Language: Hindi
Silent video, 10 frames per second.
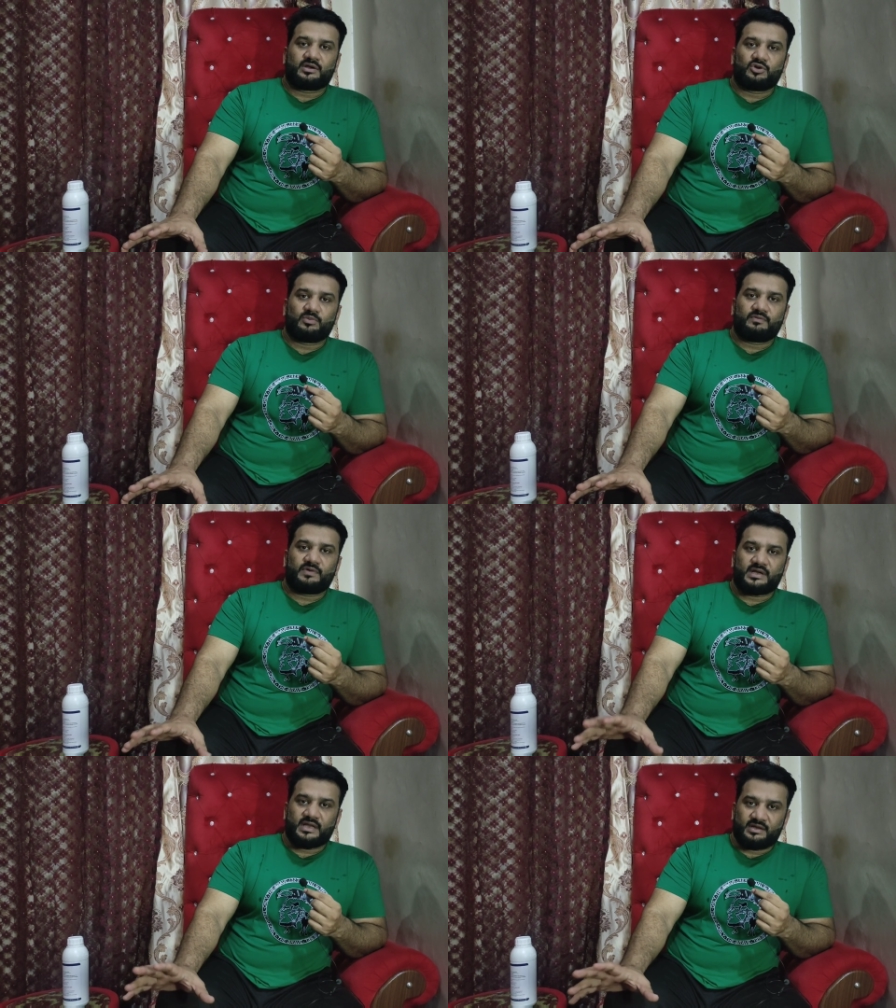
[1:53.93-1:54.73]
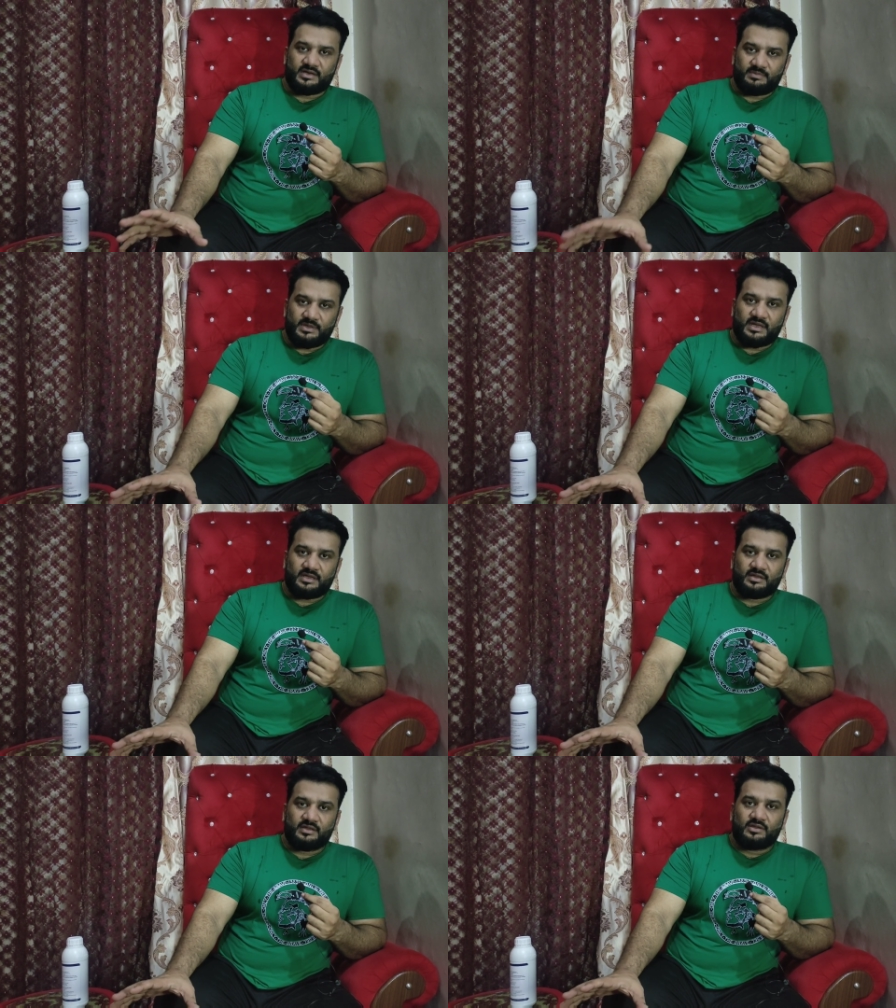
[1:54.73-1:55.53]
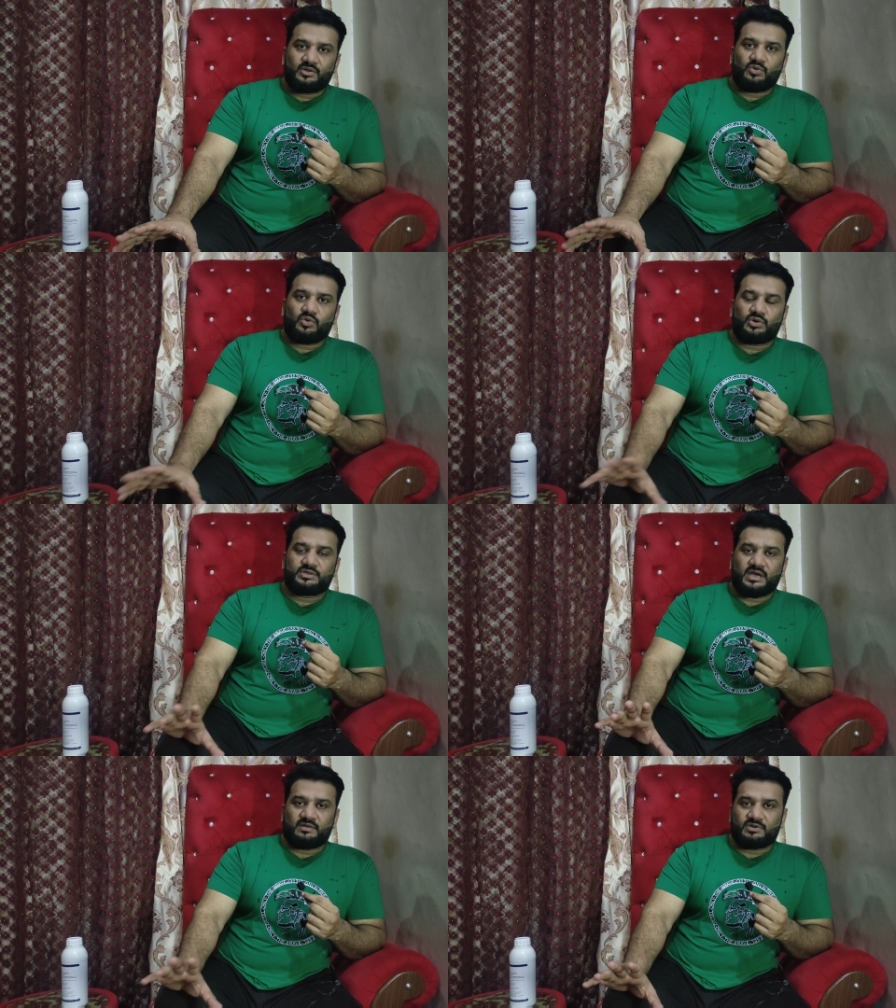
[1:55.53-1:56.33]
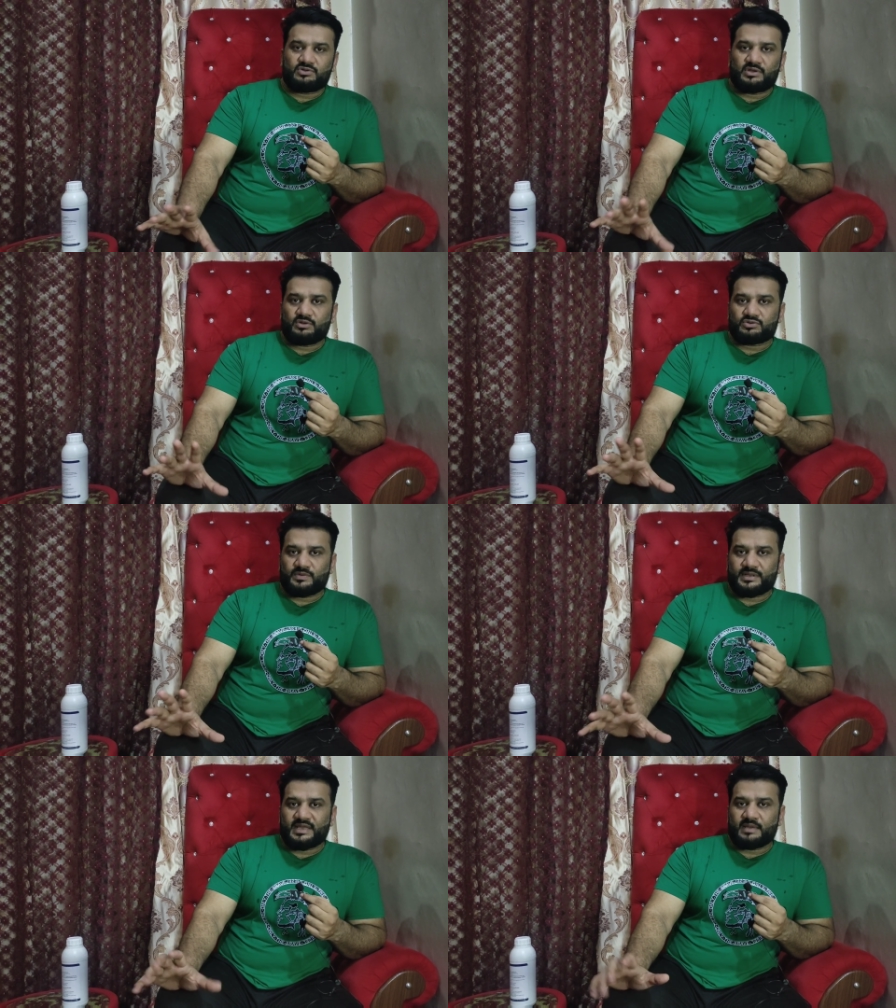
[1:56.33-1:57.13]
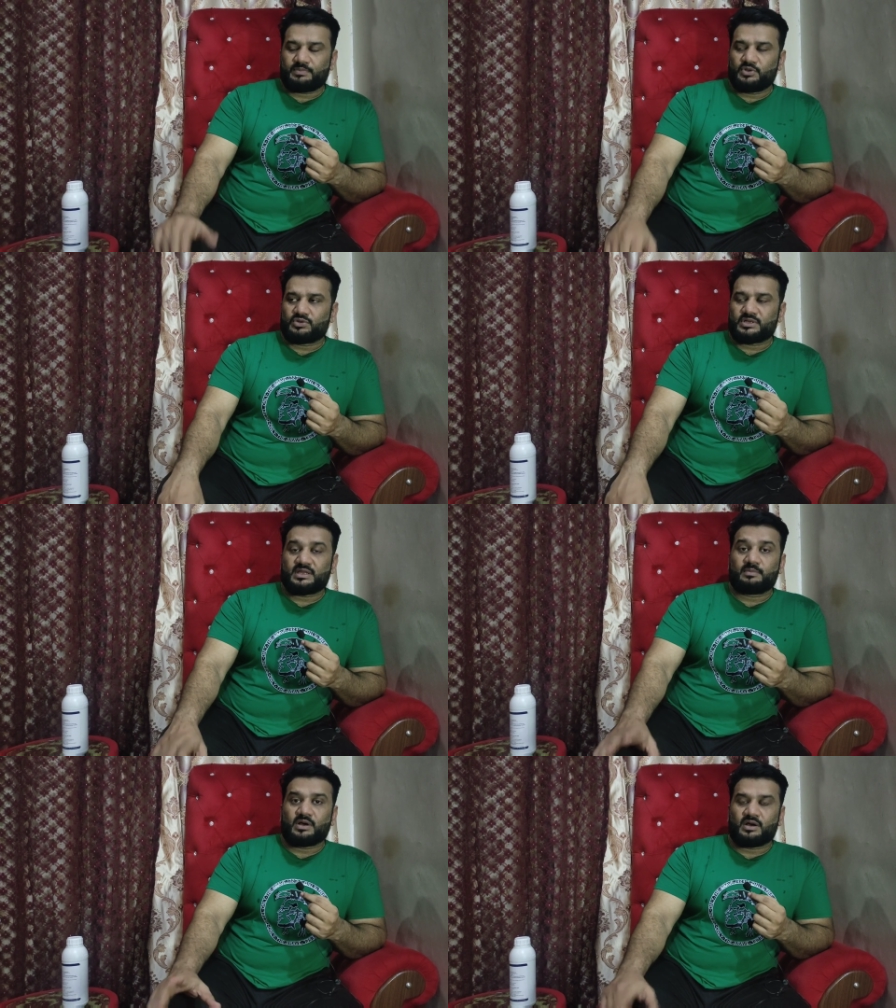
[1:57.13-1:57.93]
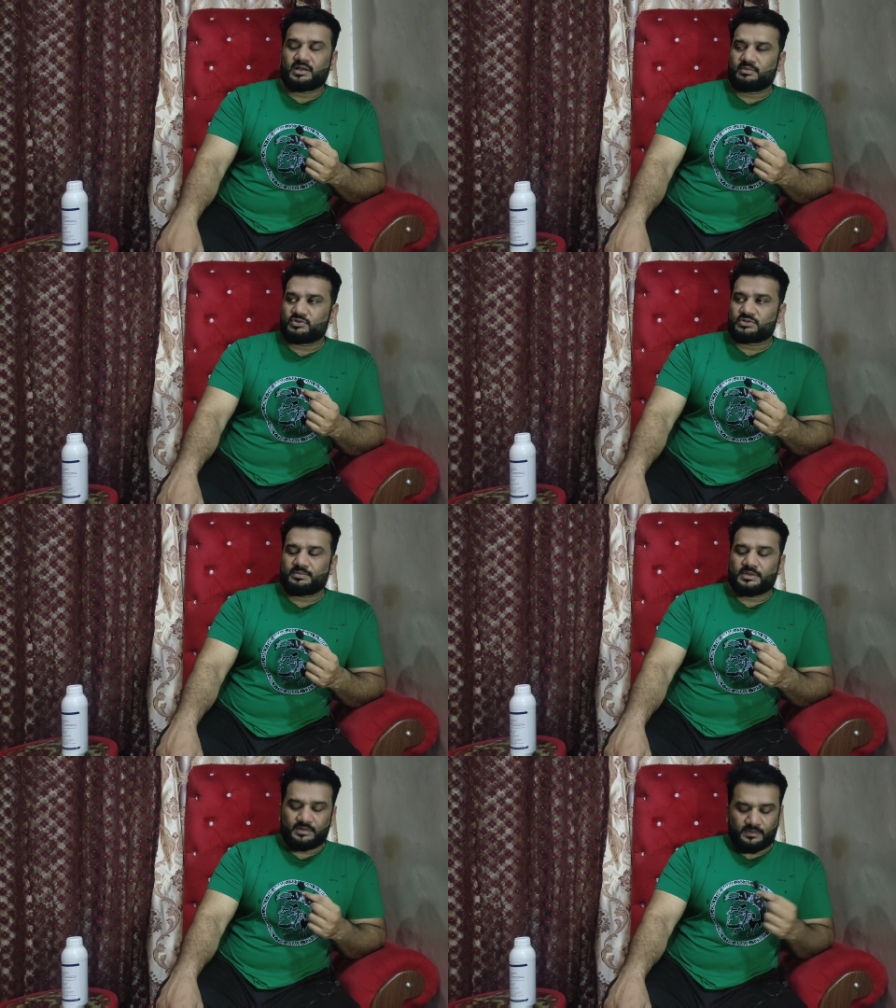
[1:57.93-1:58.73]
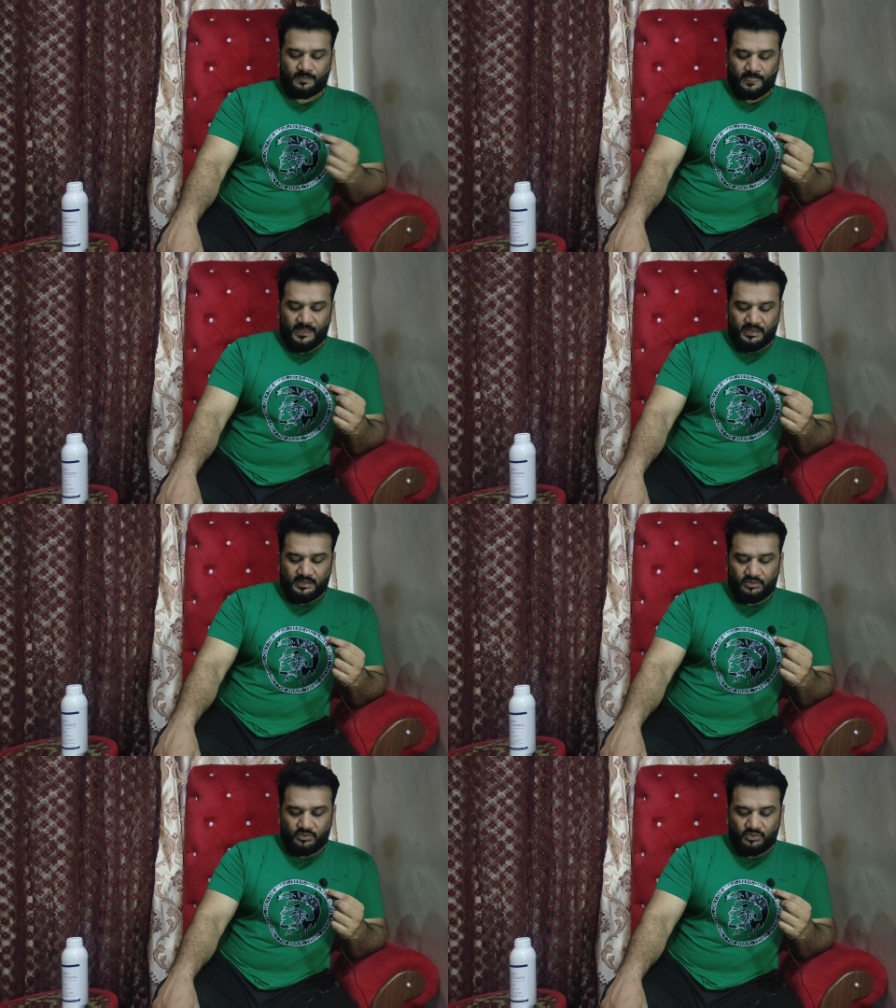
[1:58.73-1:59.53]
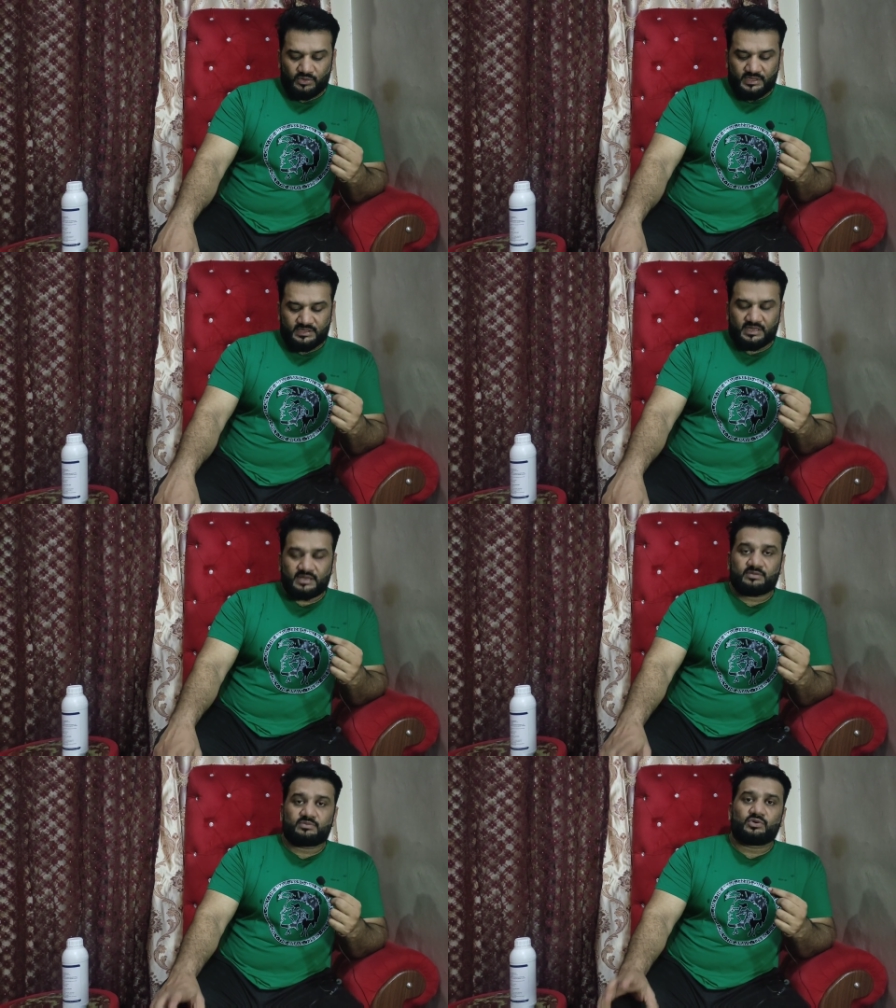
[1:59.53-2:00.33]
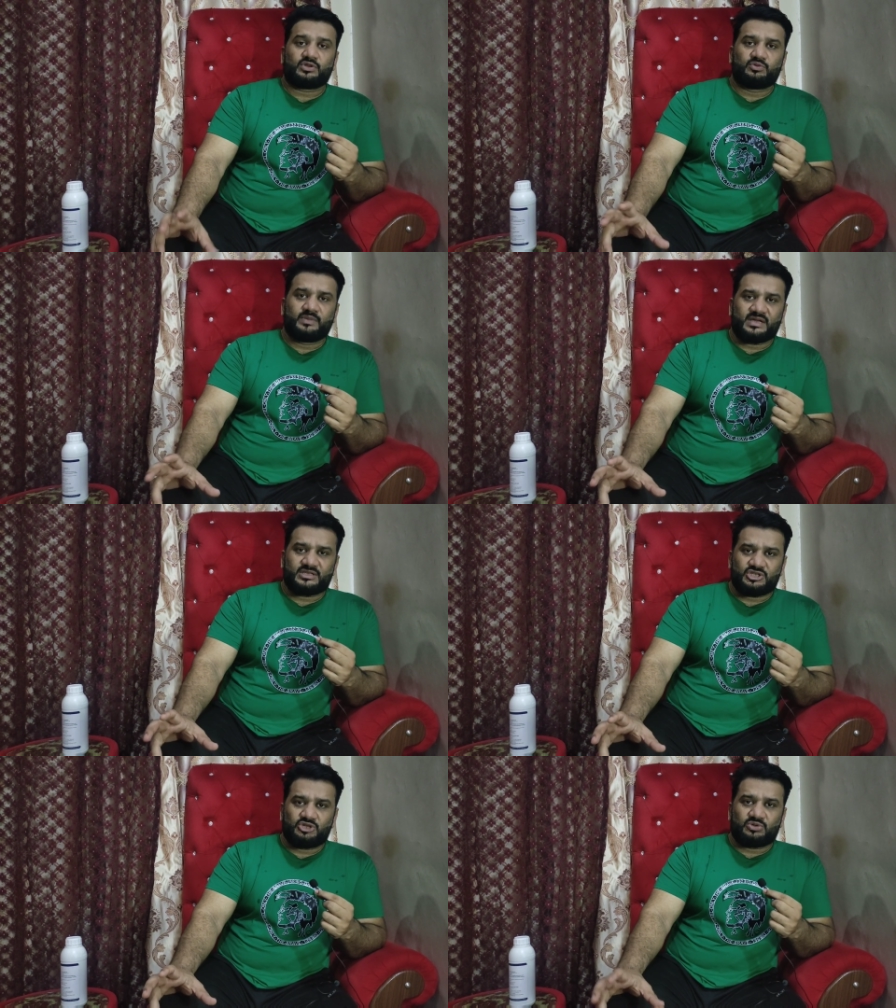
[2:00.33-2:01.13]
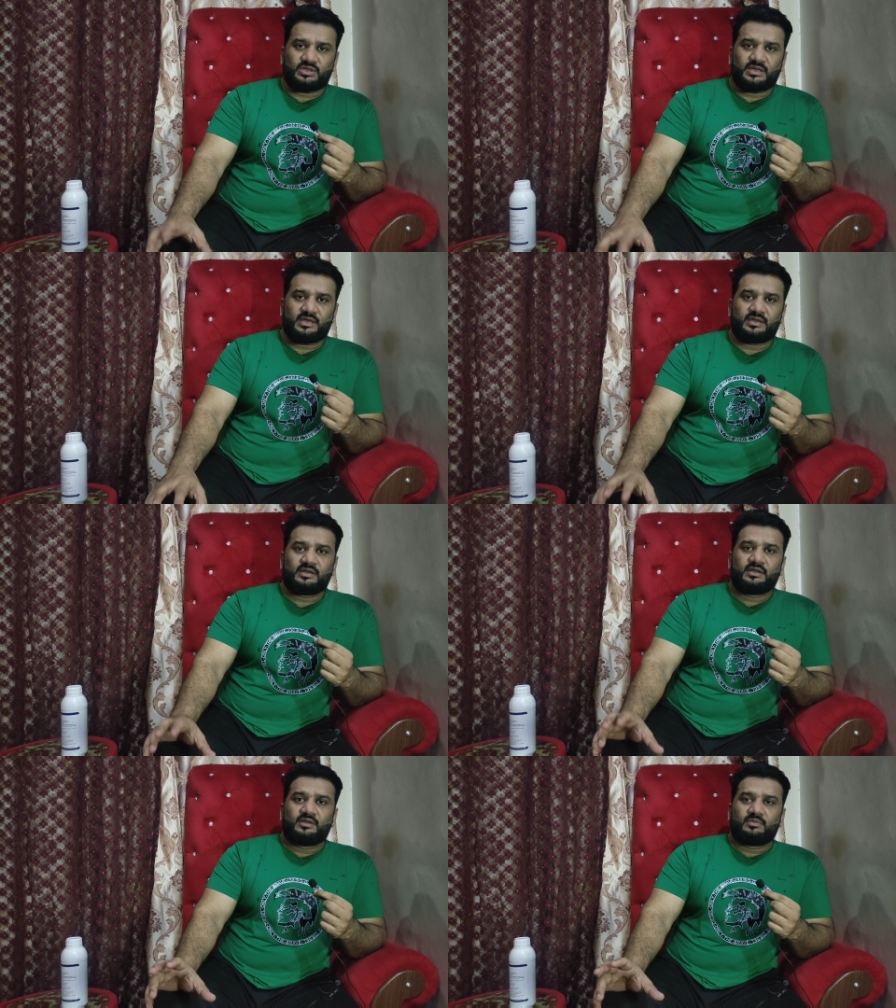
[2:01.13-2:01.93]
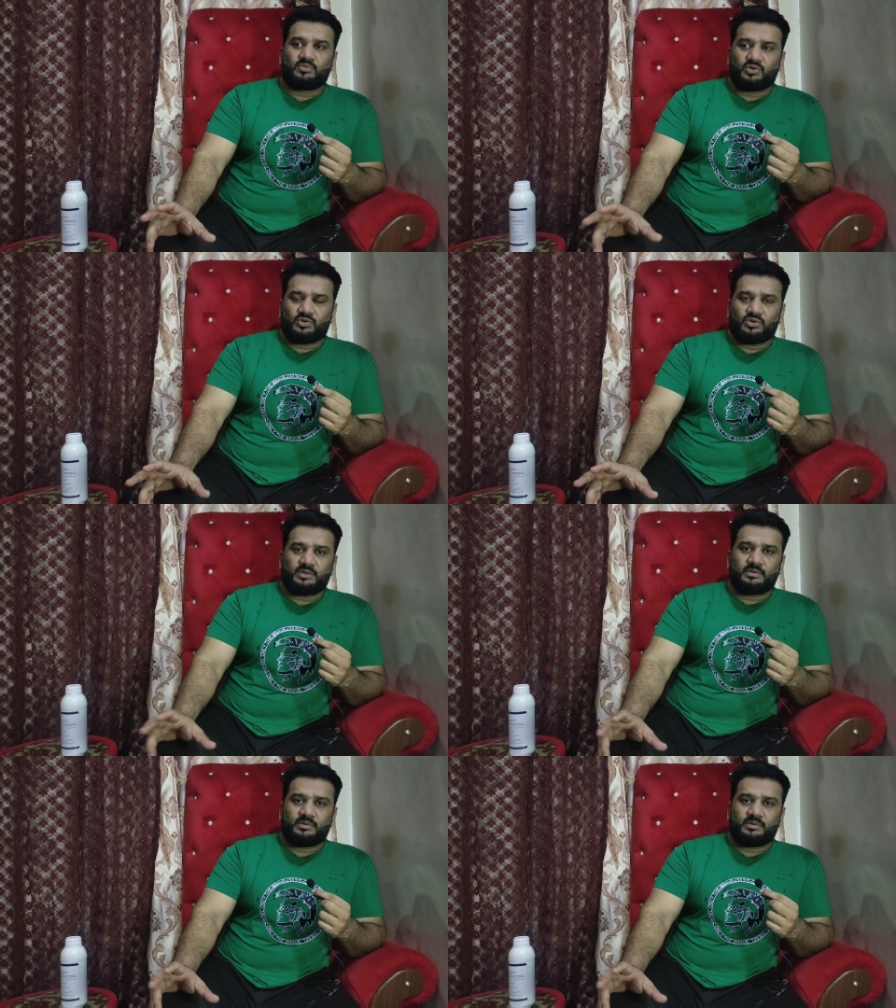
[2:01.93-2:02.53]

अंडों में फर्टैलिटी भी आए और जानवर जो है ना उस वक्त हैप्पी हो जाते हैं बाहर के मौसम में तो इसलिए क्योंकि दुमें कच्ची होती हैं मुर्गों